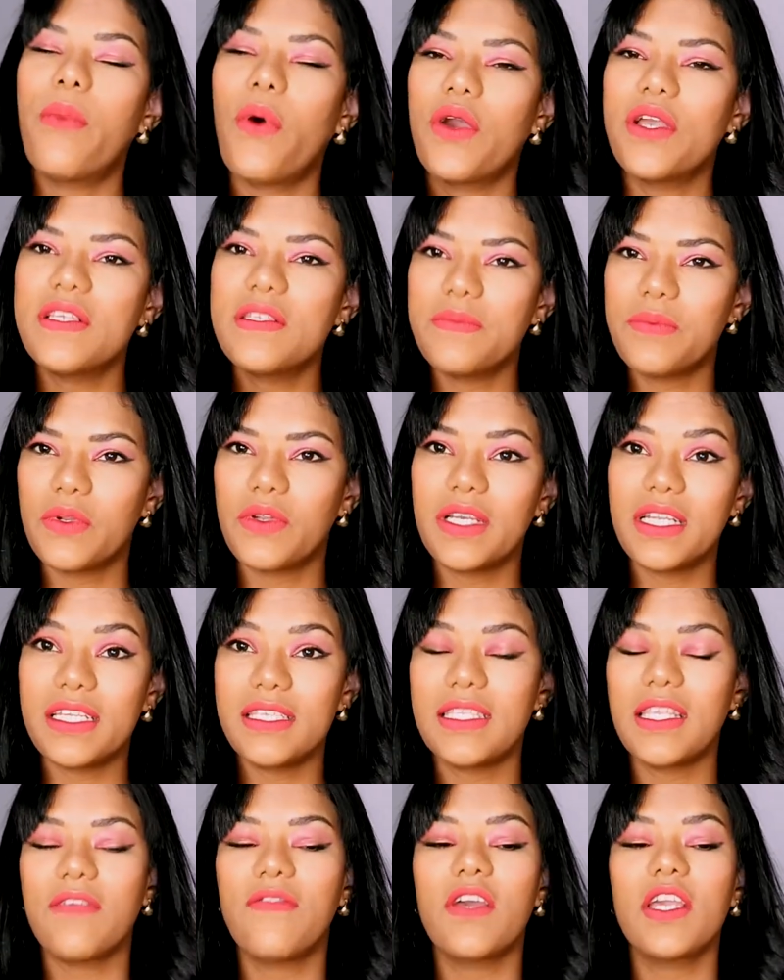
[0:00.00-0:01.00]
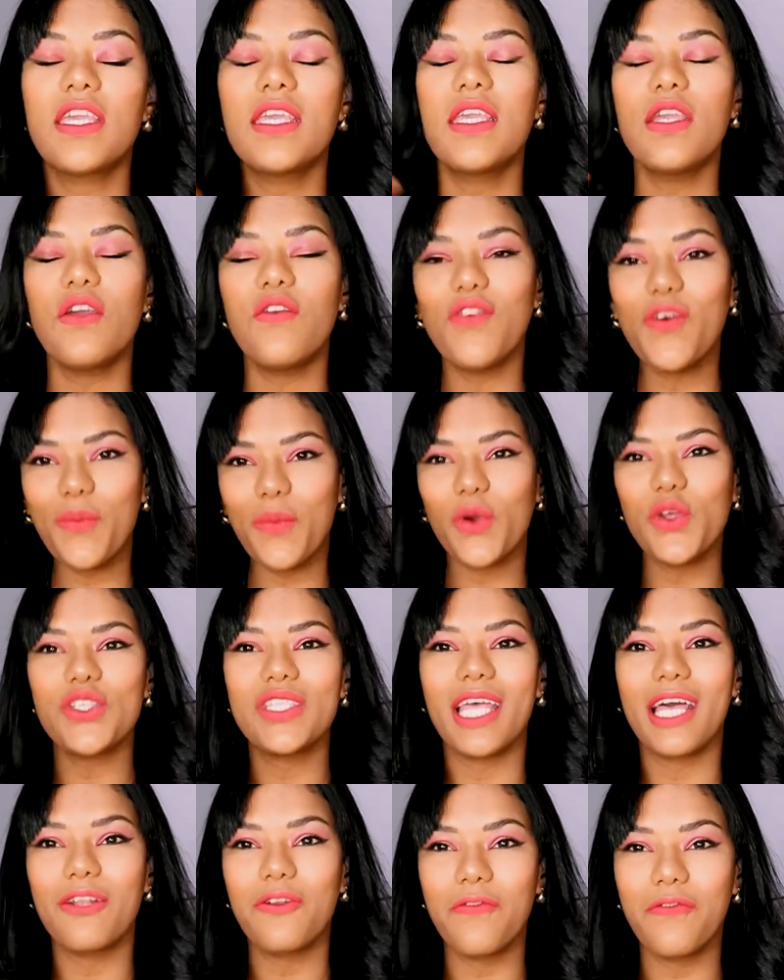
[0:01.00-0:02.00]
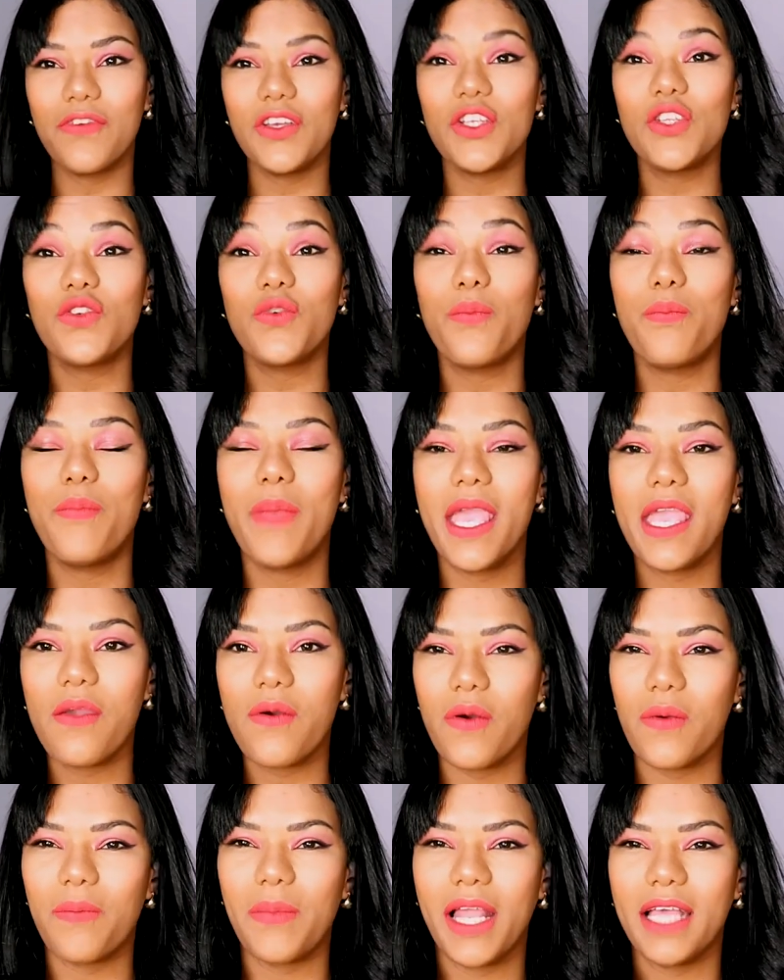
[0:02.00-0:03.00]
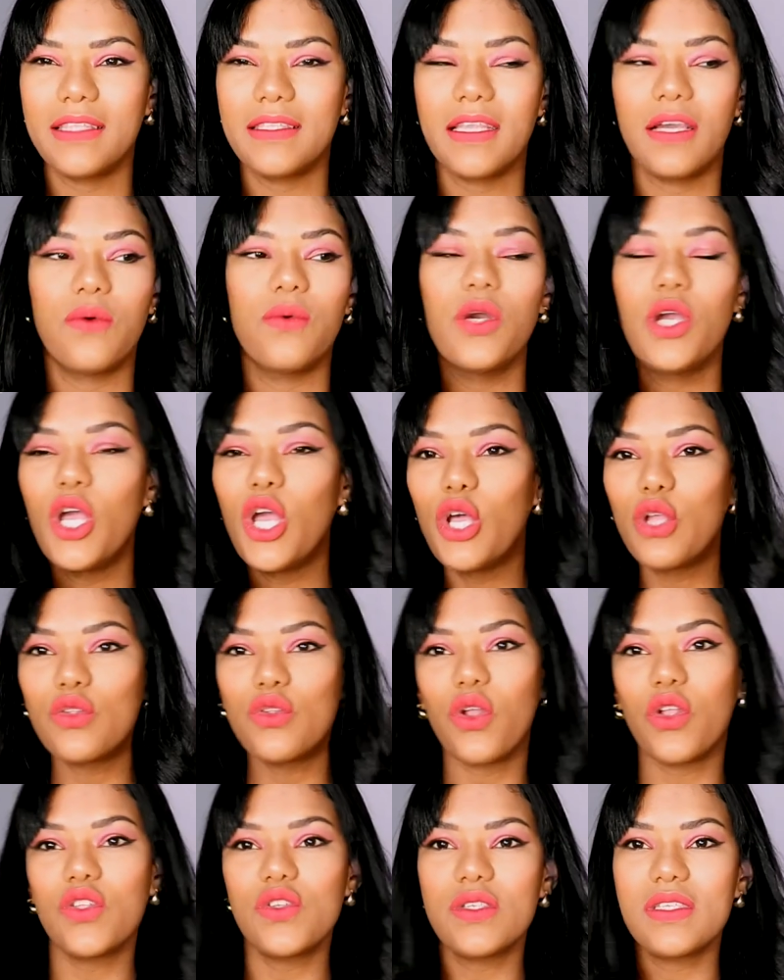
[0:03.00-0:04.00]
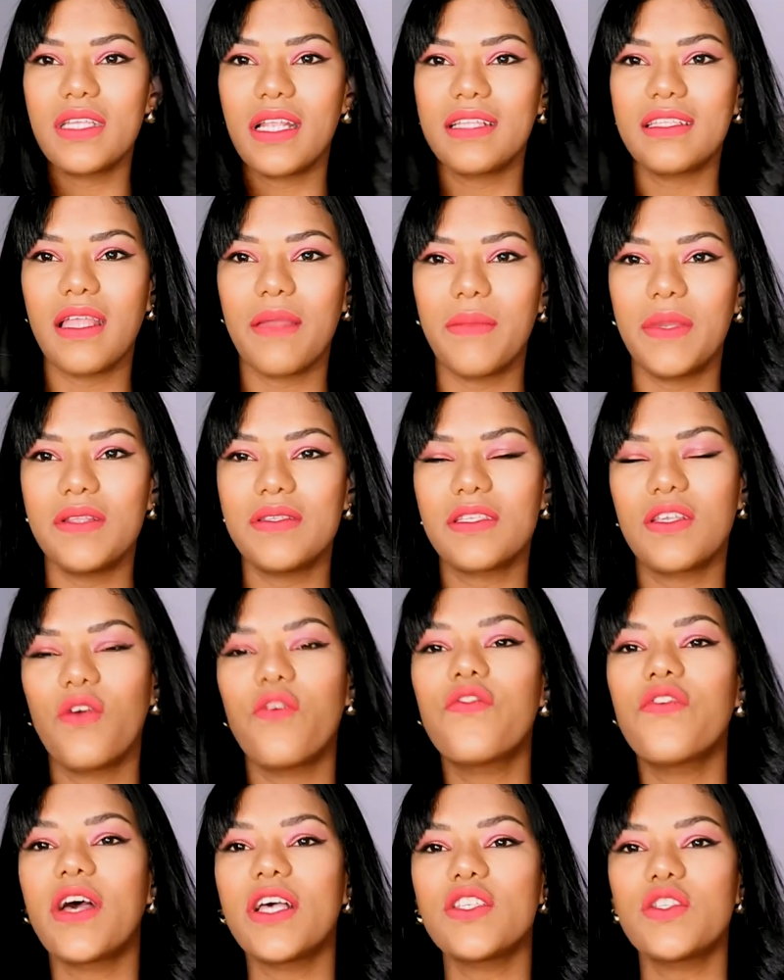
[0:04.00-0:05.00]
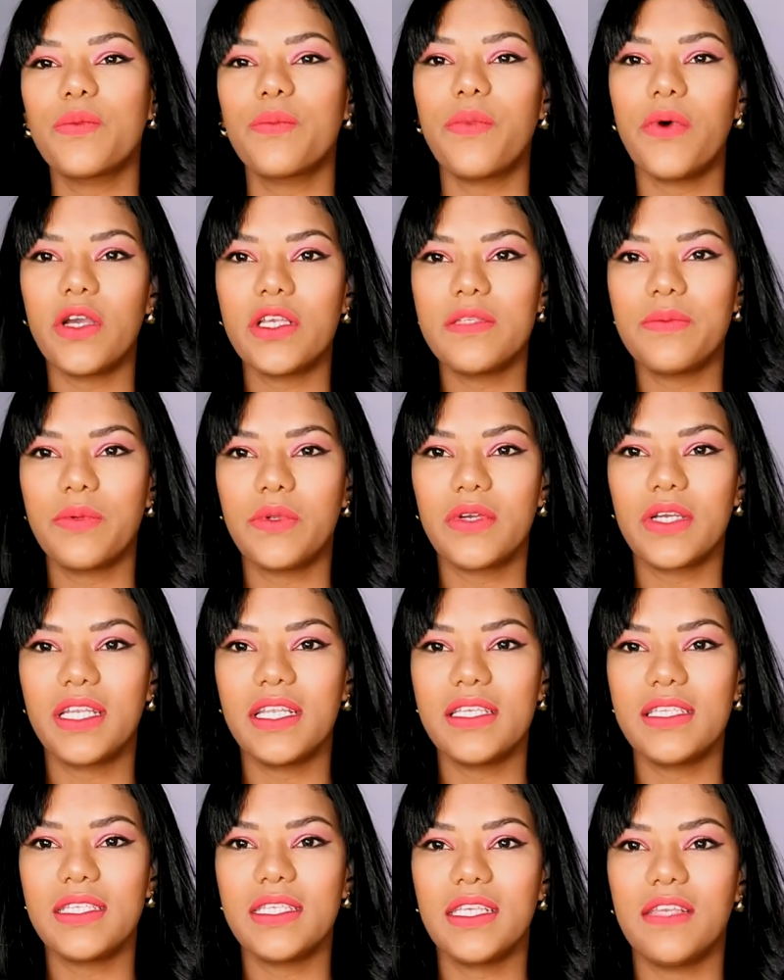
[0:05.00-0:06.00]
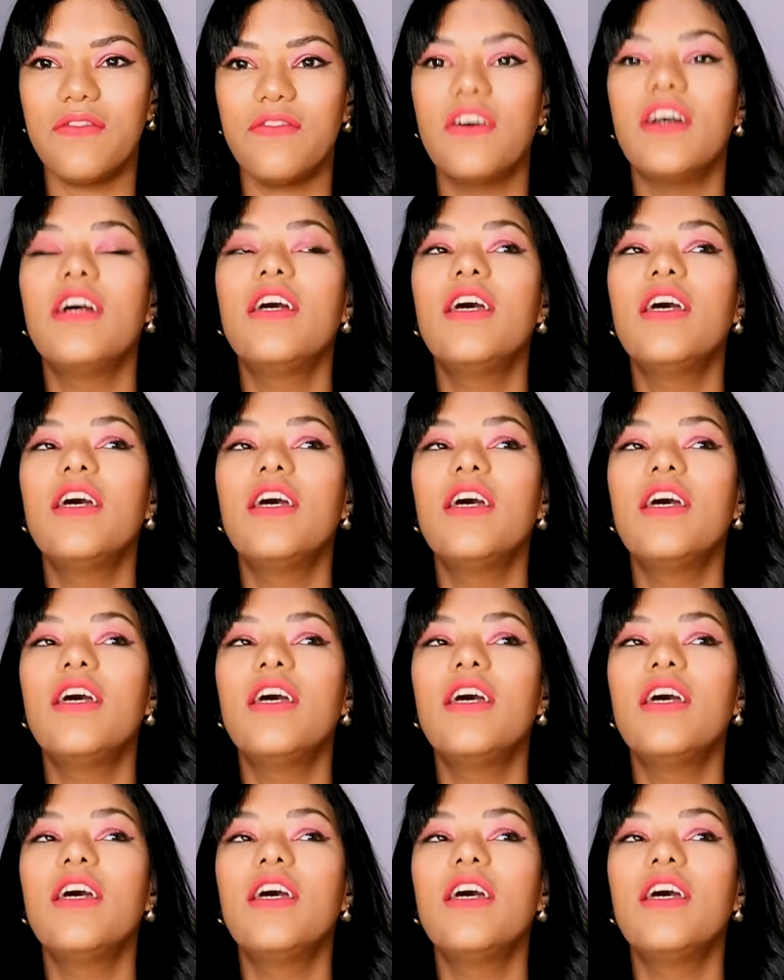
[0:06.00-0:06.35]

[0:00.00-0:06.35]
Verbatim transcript: Pós-progressiva. Aqui eu vou postar num vídeo bem completão todos os tratamentos que eu faço pós-progressiva.